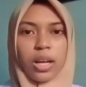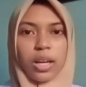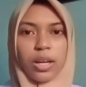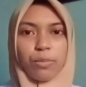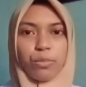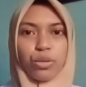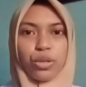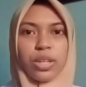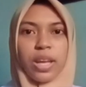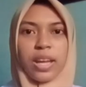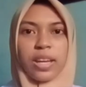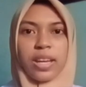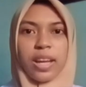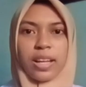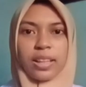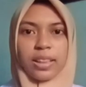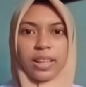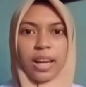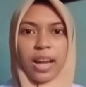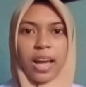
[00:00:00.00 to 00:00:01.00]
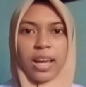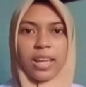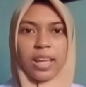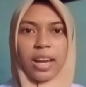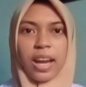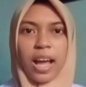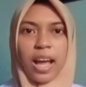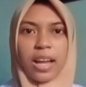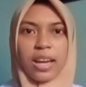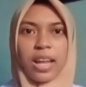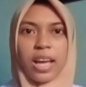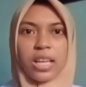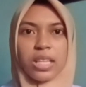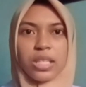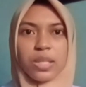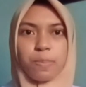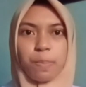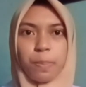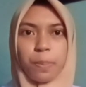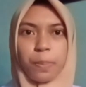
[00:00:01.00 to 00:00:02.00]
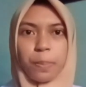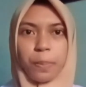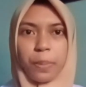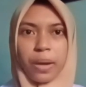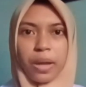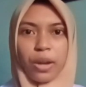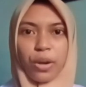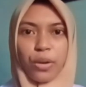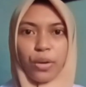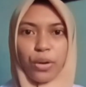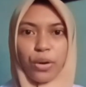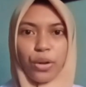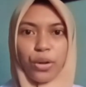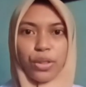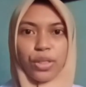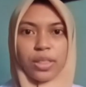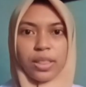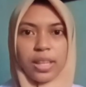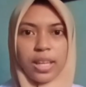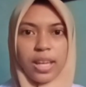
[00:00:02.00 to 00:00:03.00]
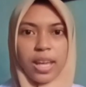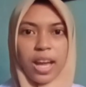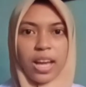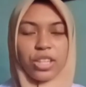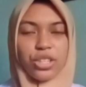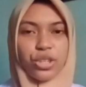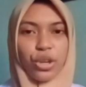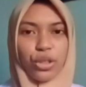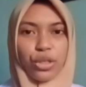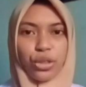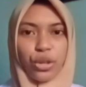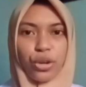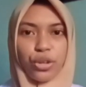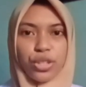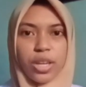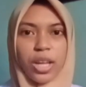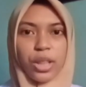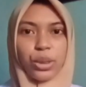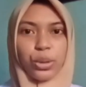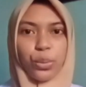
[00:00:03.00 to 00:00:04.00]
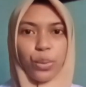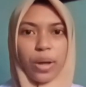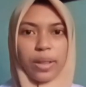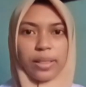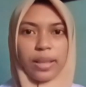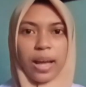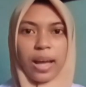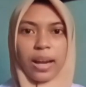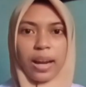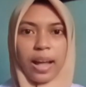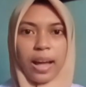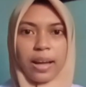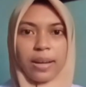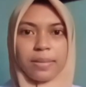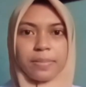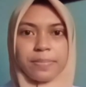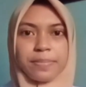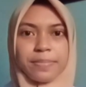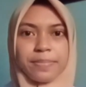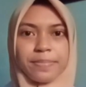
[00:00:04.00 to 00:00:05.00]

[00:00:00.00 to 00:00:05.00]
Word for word: Kemudian yang terakhir ada Spenodontia, contohnya tuatara.